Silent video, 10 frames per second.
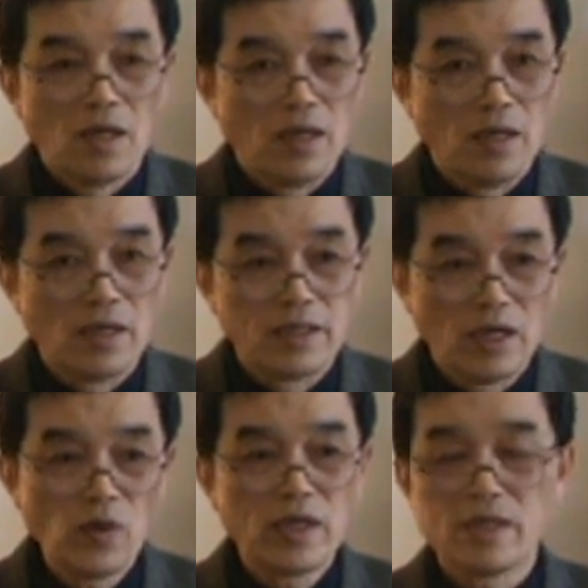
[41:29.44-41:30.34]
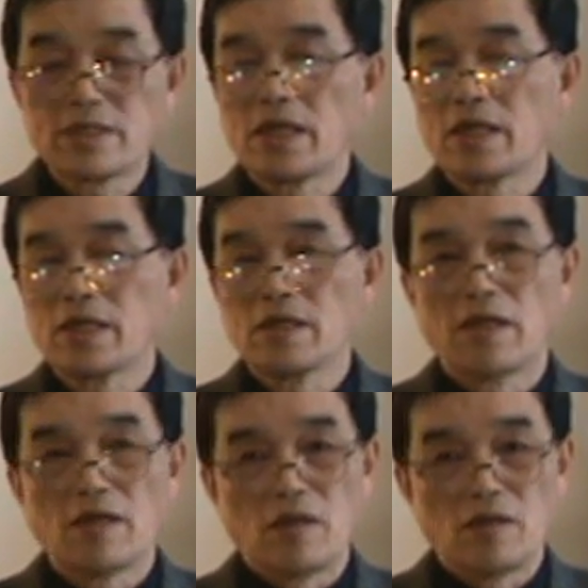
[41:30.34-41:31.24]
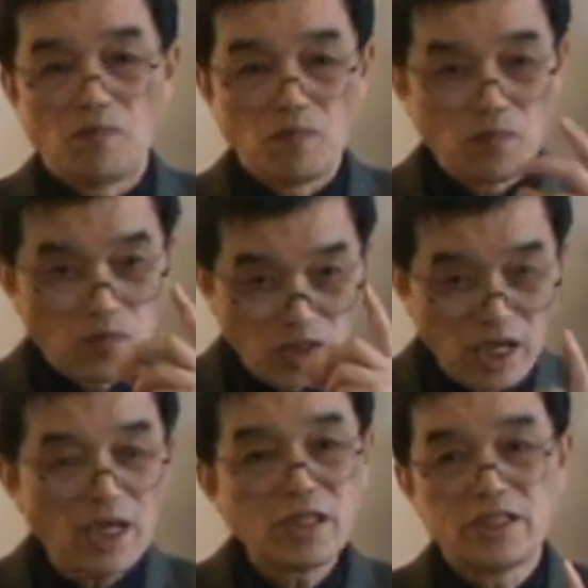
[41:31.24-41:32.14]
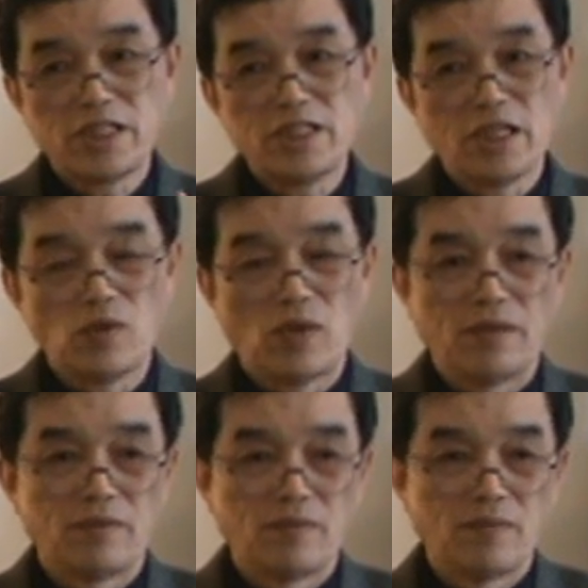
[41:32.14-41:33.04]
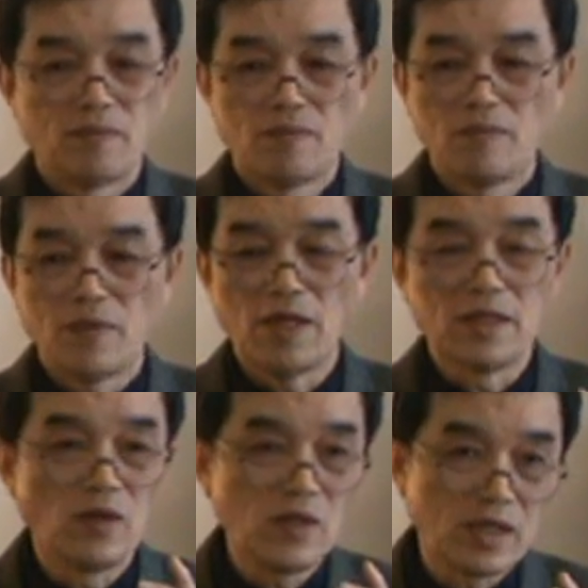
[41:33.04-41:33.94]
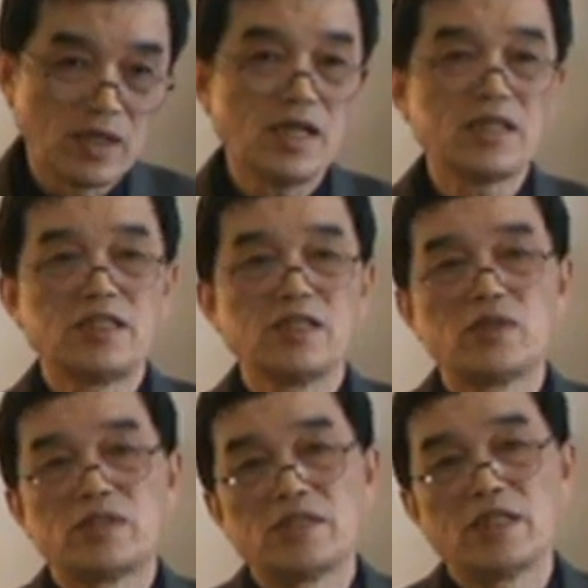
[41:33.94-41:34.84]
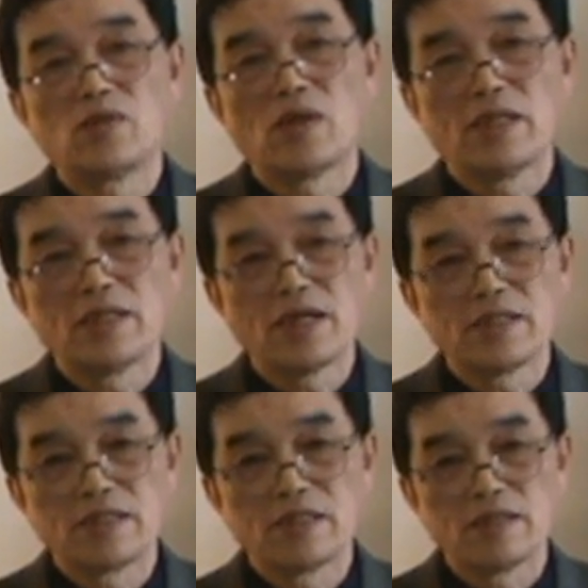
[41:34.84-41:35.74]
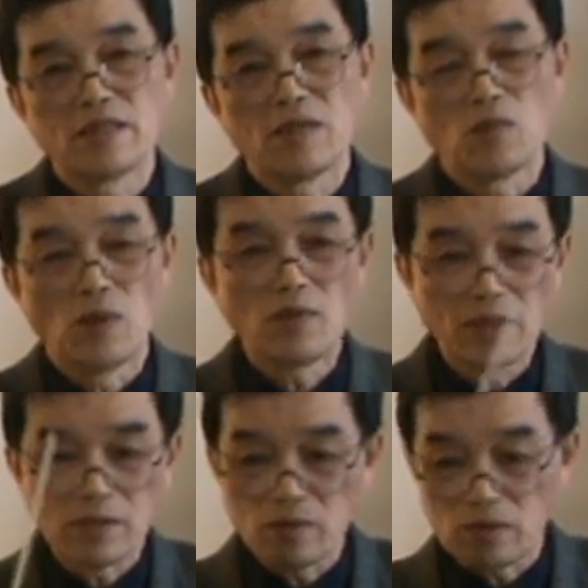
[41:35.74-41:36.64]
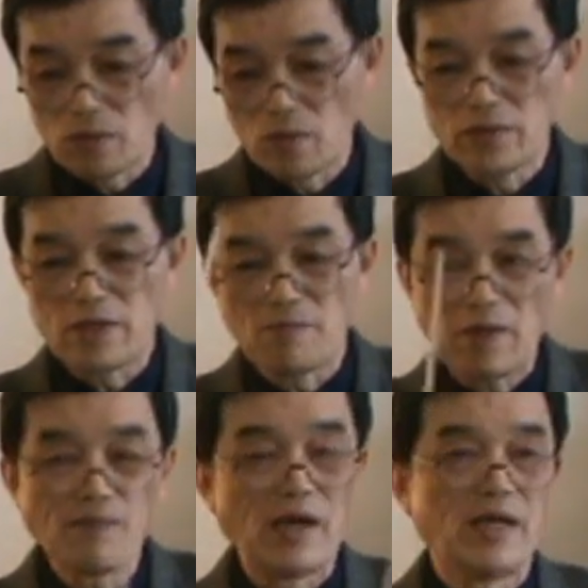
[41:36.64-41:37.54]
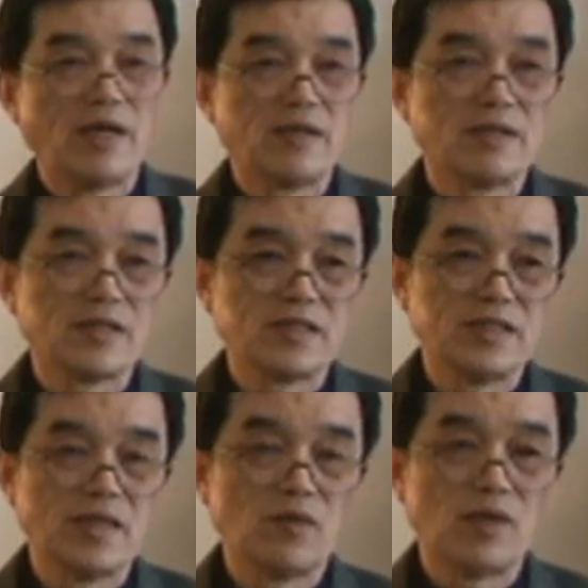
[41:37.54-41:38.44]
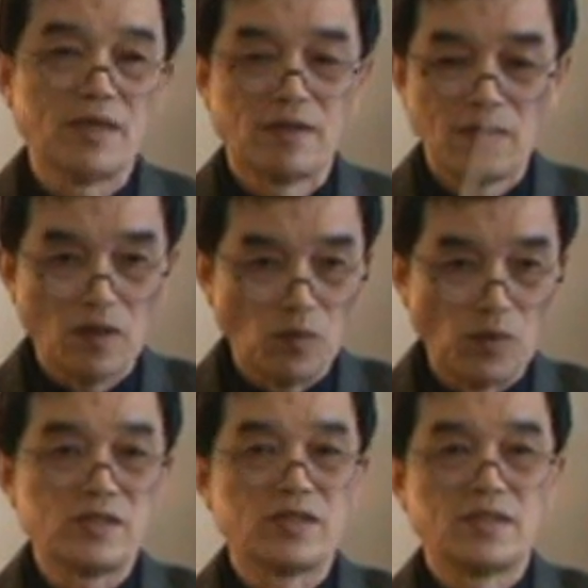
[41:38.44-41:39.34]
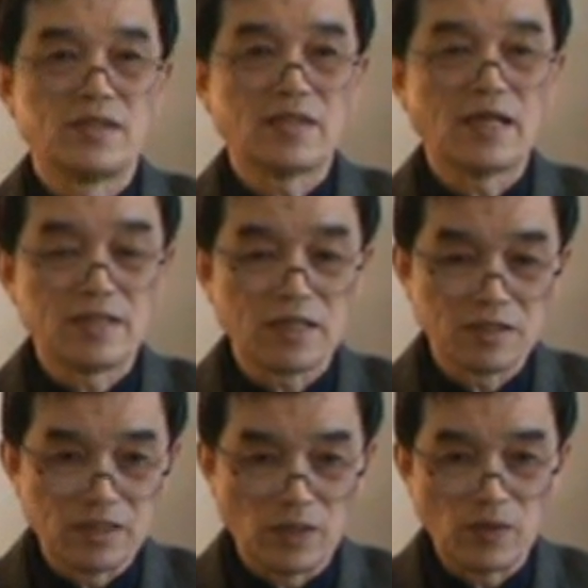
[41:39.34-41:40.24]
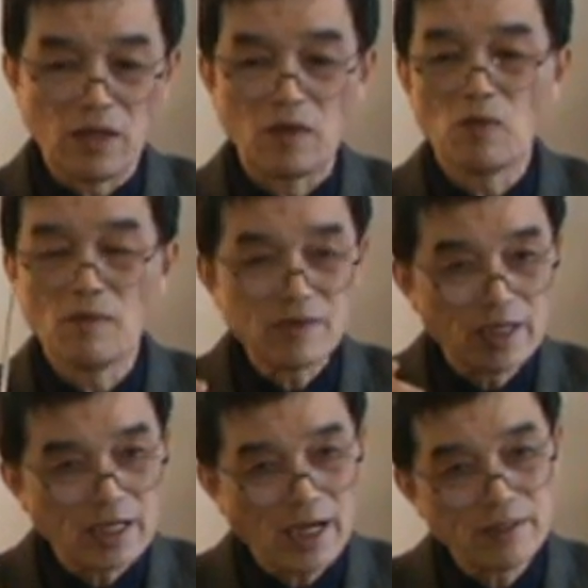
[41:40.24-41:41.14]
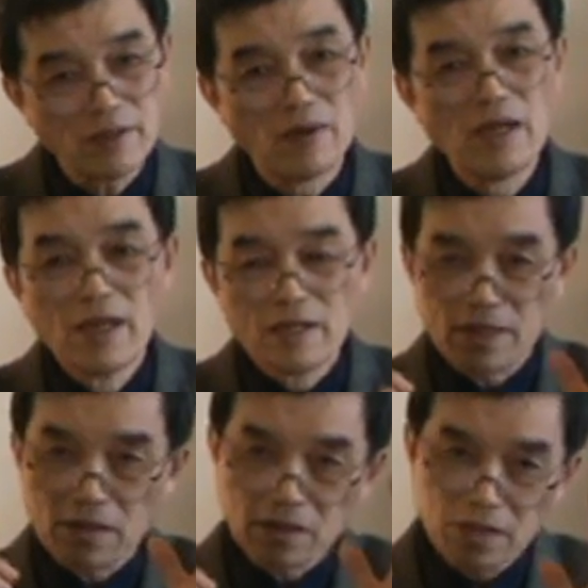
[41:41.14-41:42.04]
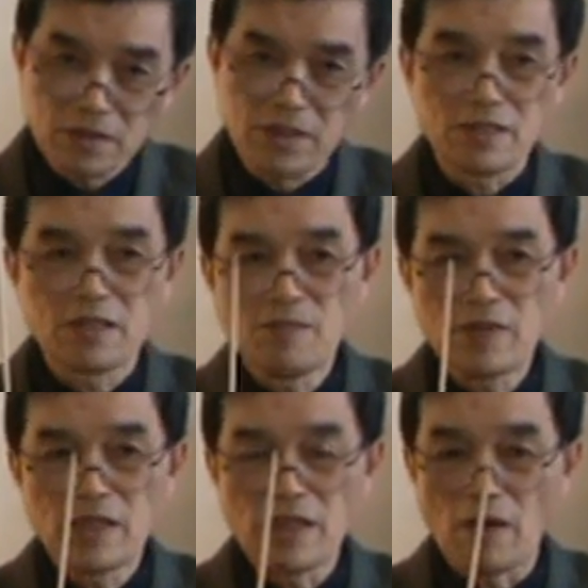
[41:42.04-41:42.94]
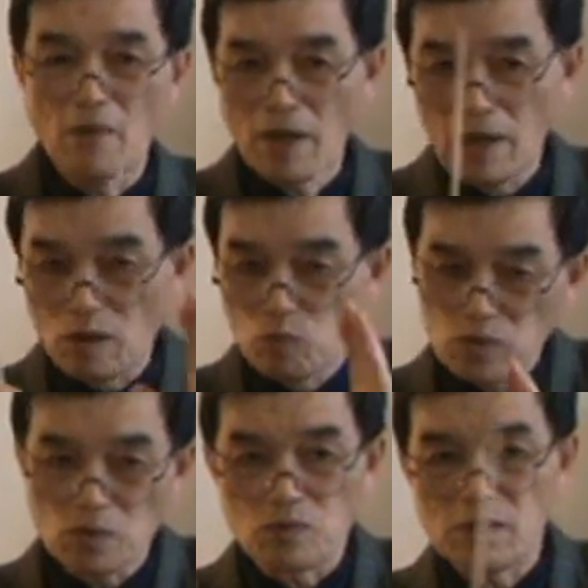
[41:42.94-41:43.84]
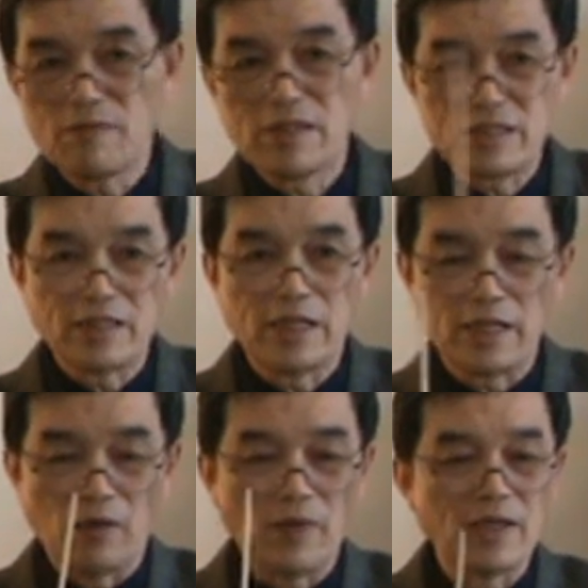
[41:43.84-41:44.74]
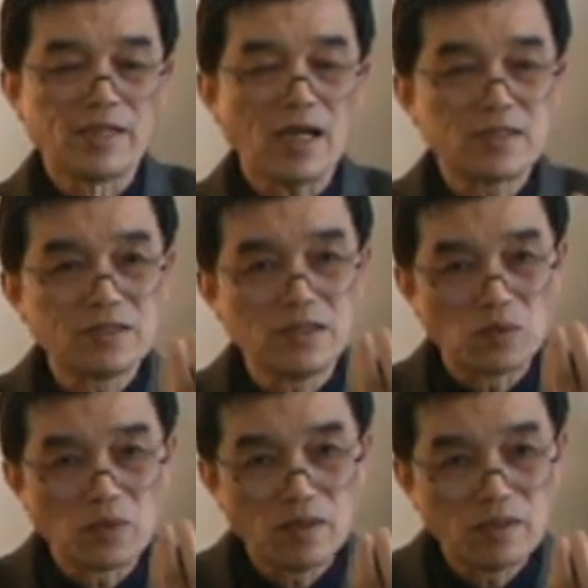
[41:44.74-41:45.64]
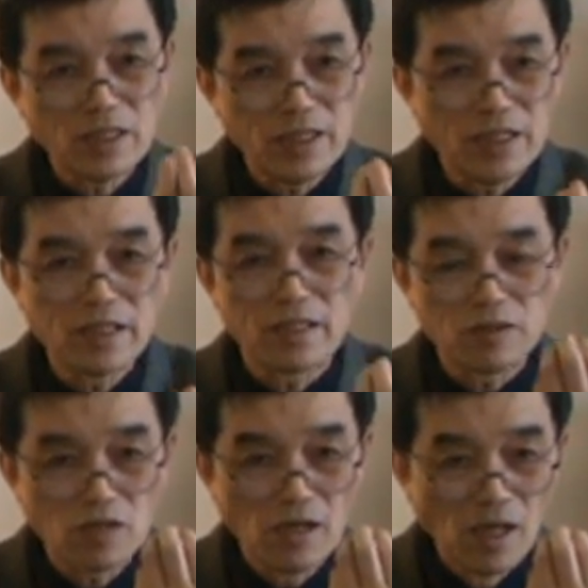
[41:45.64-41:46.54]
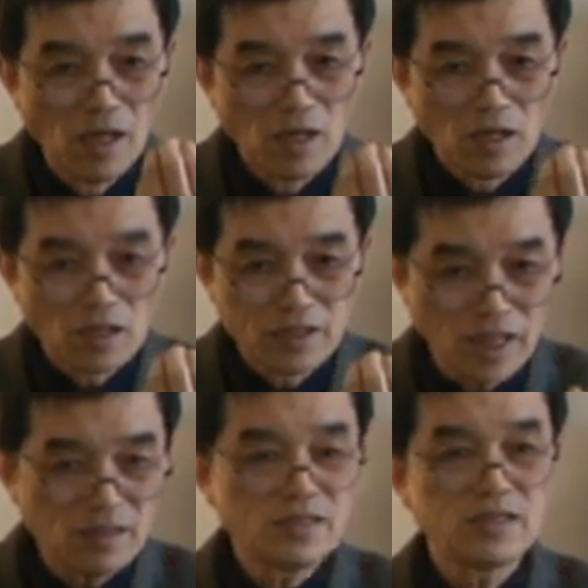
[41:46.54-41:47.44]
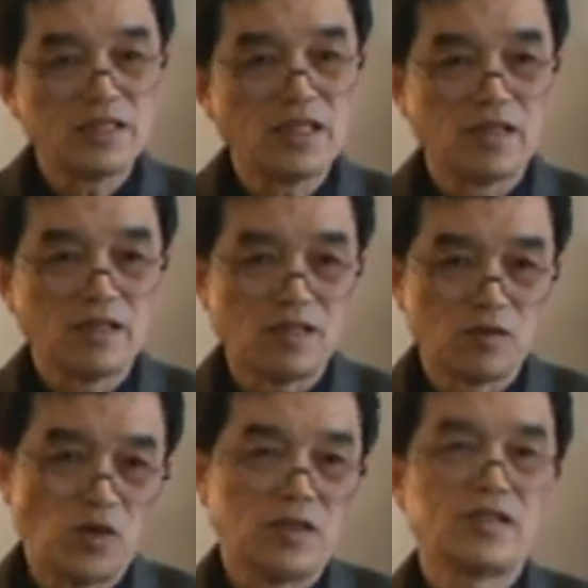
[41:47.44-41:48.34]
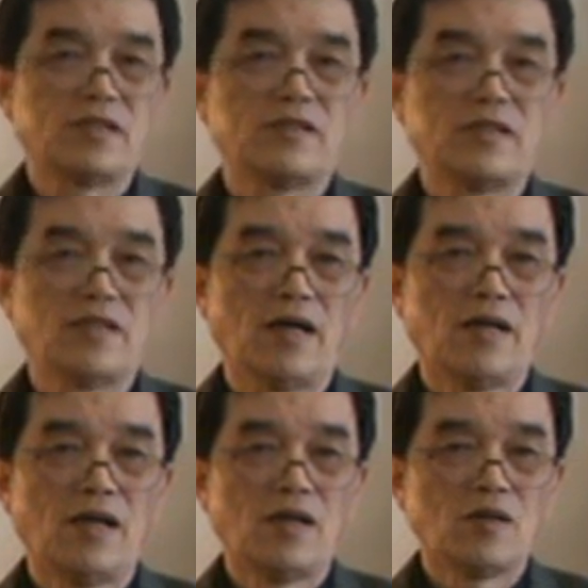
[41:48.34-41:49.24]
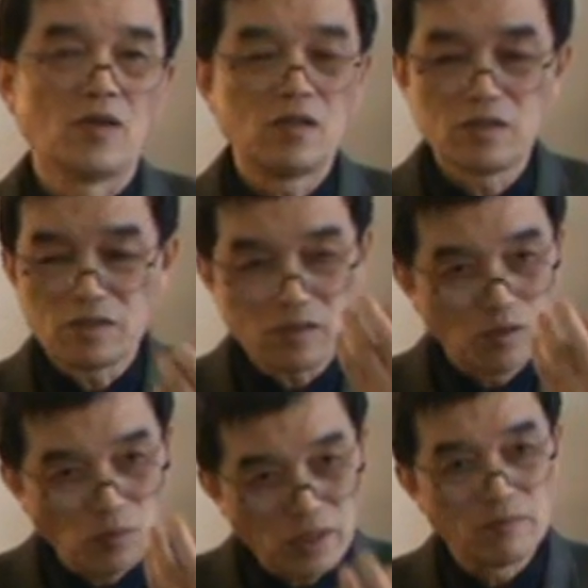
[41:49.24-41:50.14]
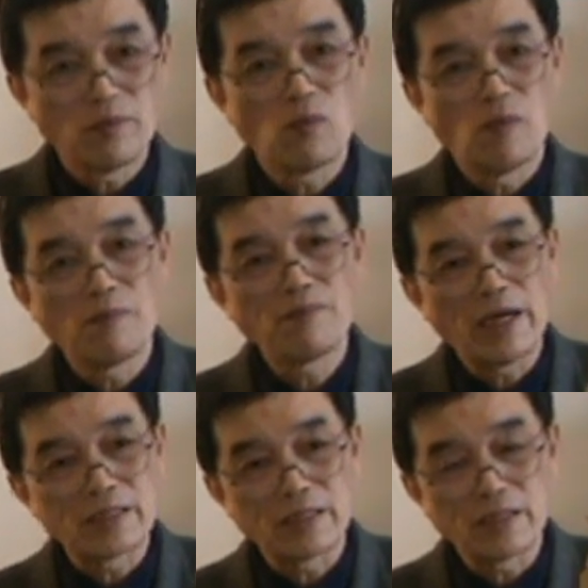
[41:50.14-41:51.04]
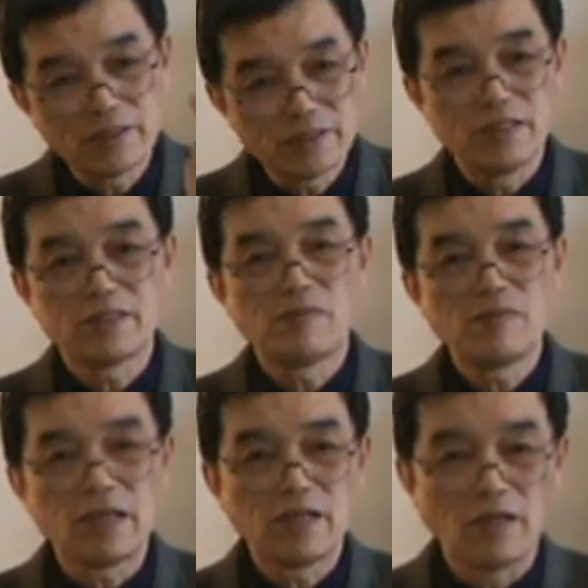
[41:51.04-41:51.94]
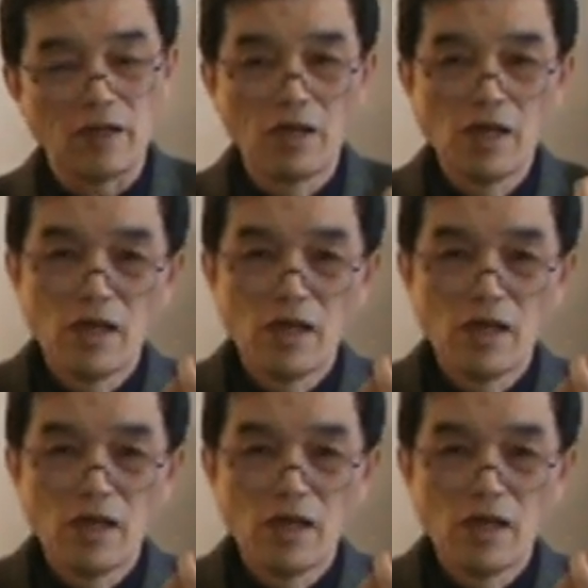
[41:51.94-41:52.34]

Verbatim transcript: 呃，人类的这个第一个七阶段。啊，人类的第一个期阶段呢，它这个文化到了公元前八百年这个时间段为止，它这个时间段，我们可以看到这个个体生命的演化和物种生命之间演化，它是有一定的相似性和全息特征的，所以这就是为什么我们把这个个体生命和